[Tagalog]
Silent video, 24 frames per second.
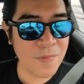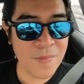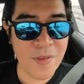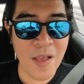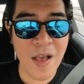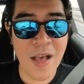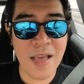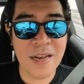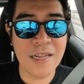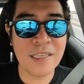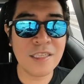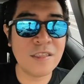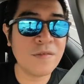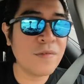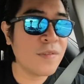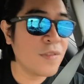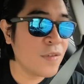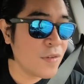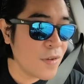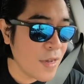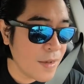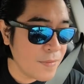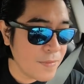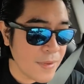To be honest with
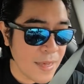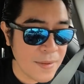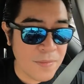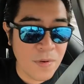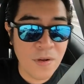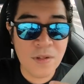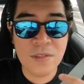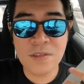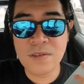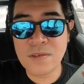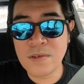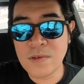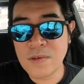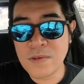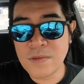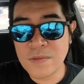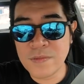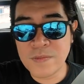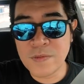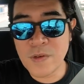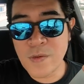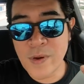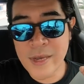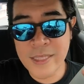you, I'm, I'm also
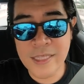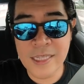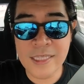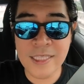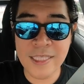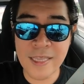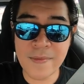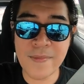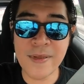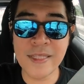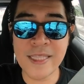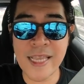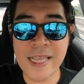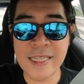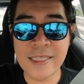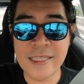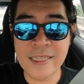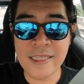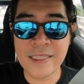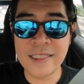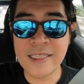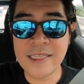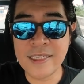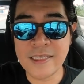quite
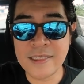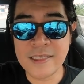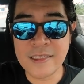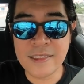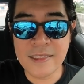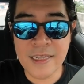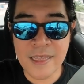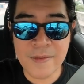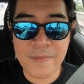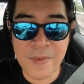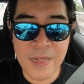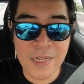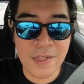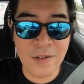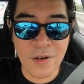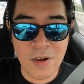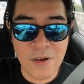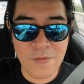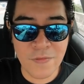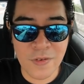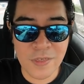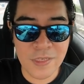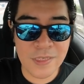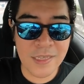intimidated and a bit
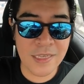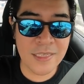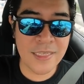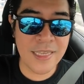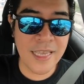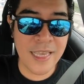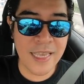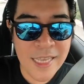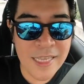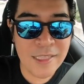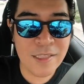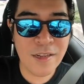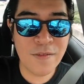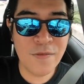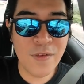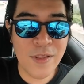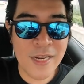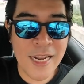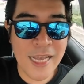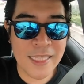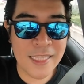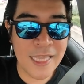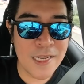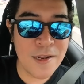nervous kasi
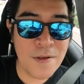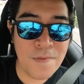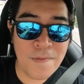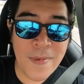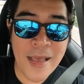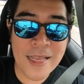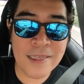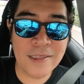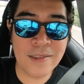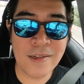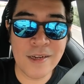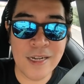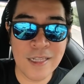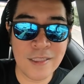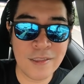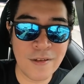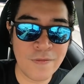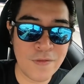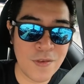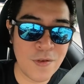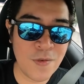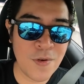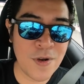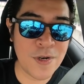interview natin yung master
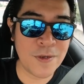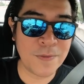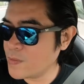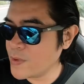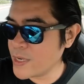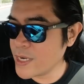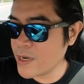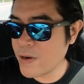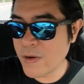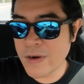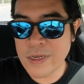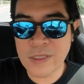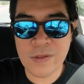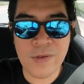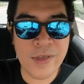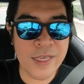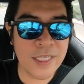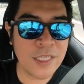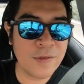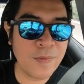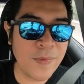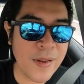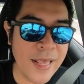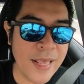interviewer. We're going to his